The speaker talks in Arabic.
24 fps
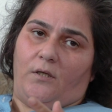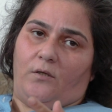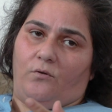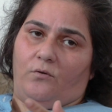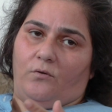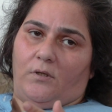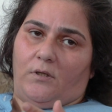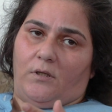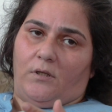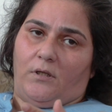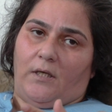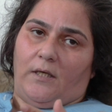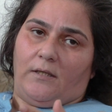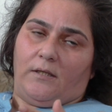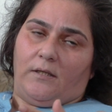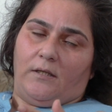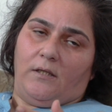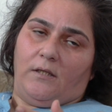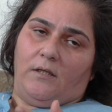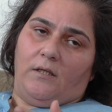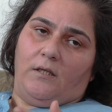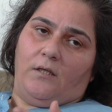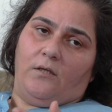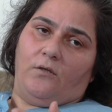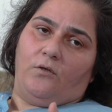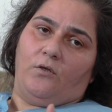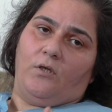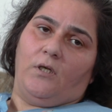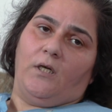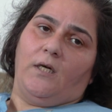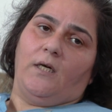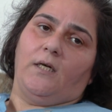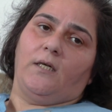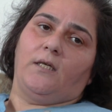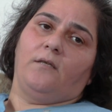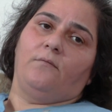انه تعطيني اياهم
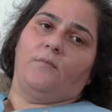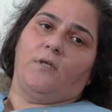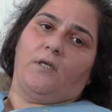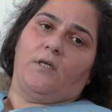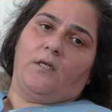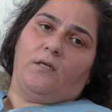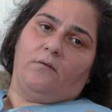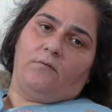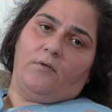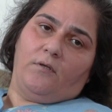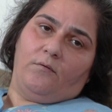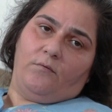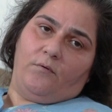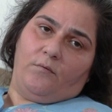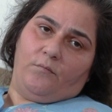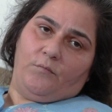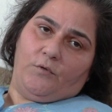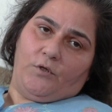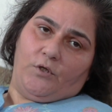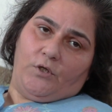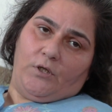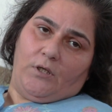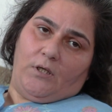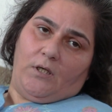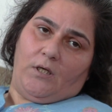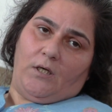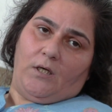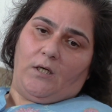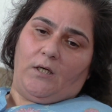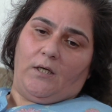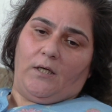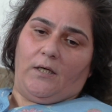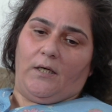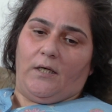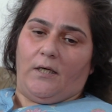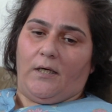الحكيمه كمان ومشي
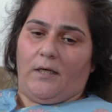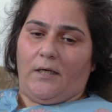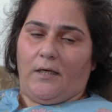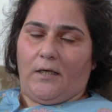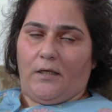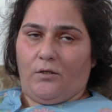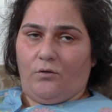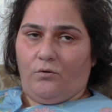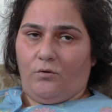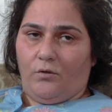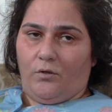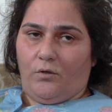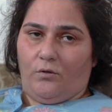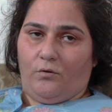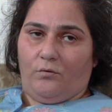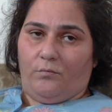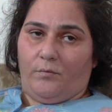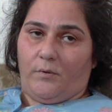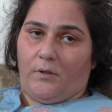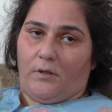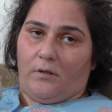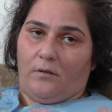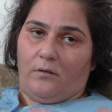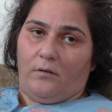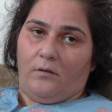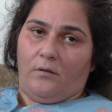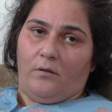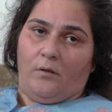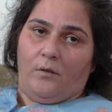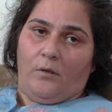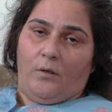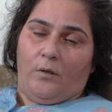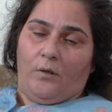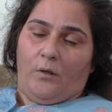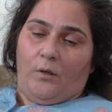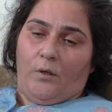الحال غير على هيدول الابر
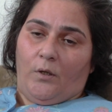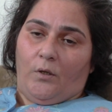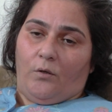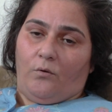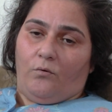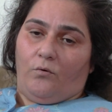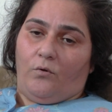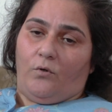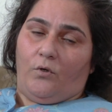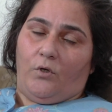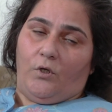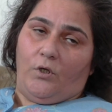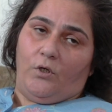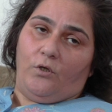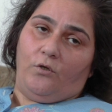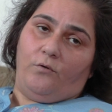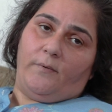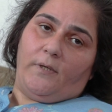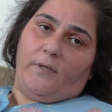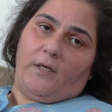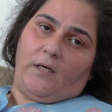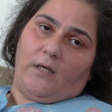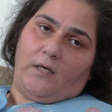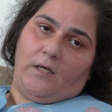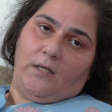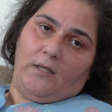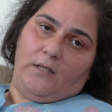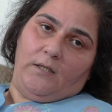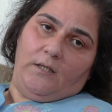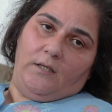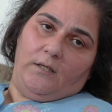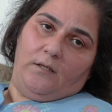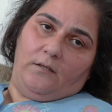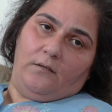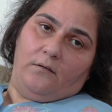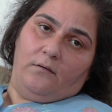وهول الابر
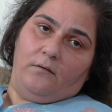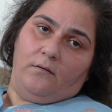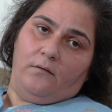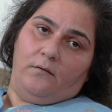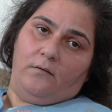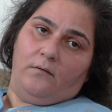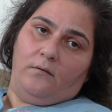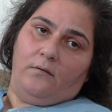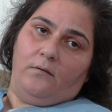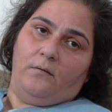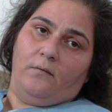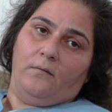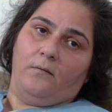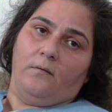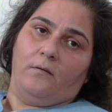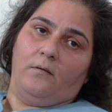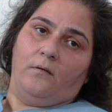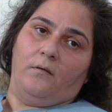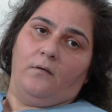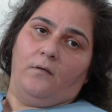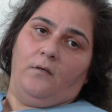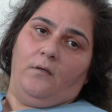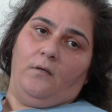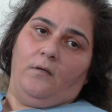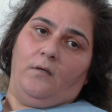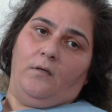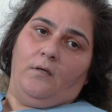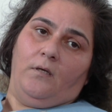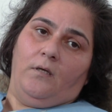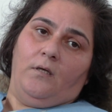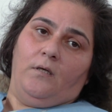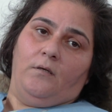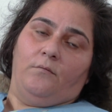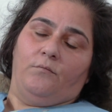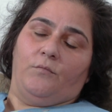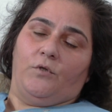غاليين
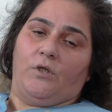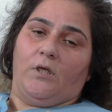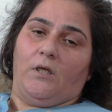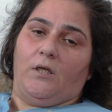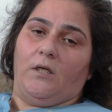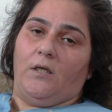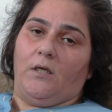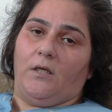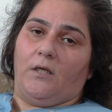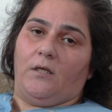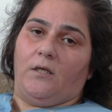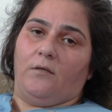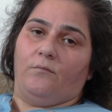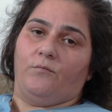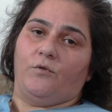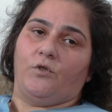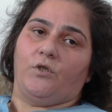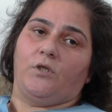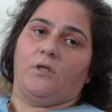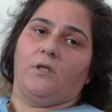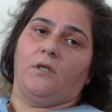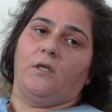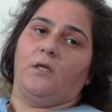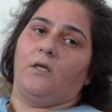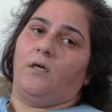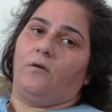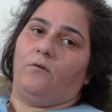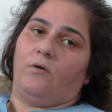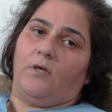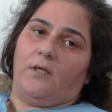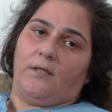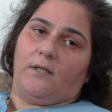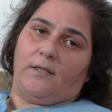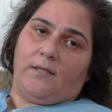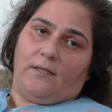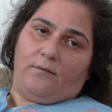مشان هيك مش كل
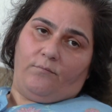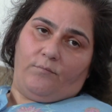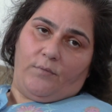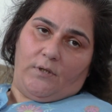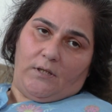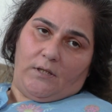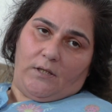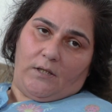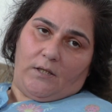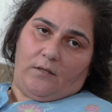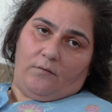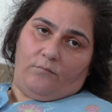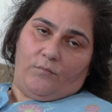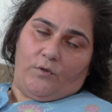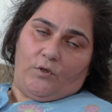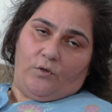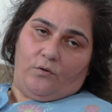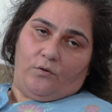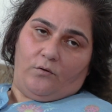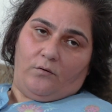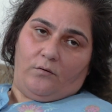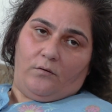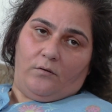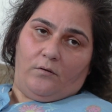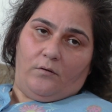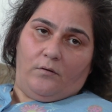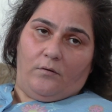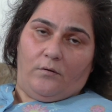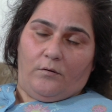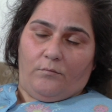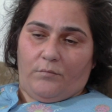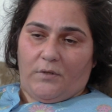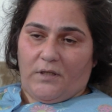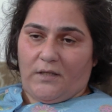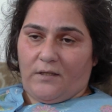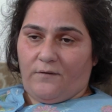الاوقات عم بقدر امنهم
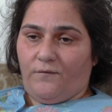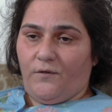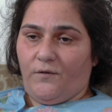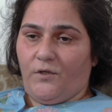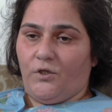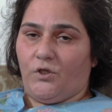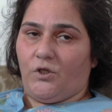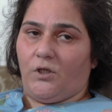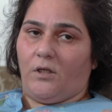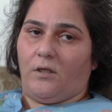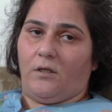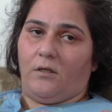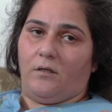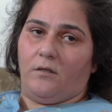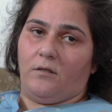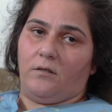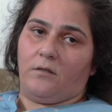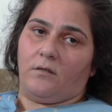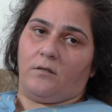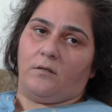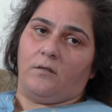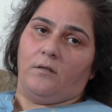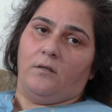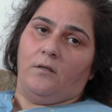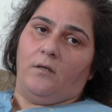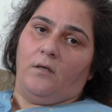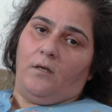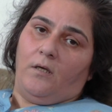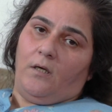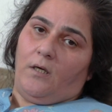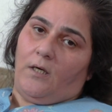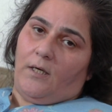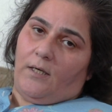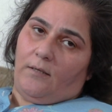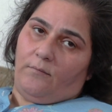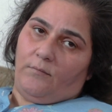بس في شخص
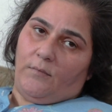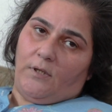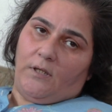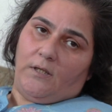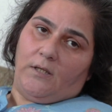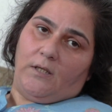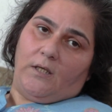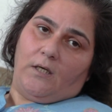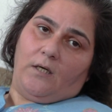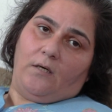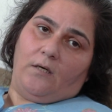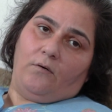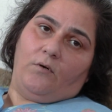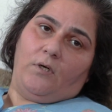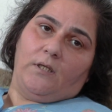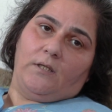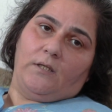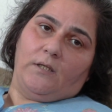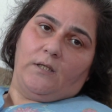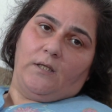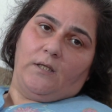عم يقدر اوقات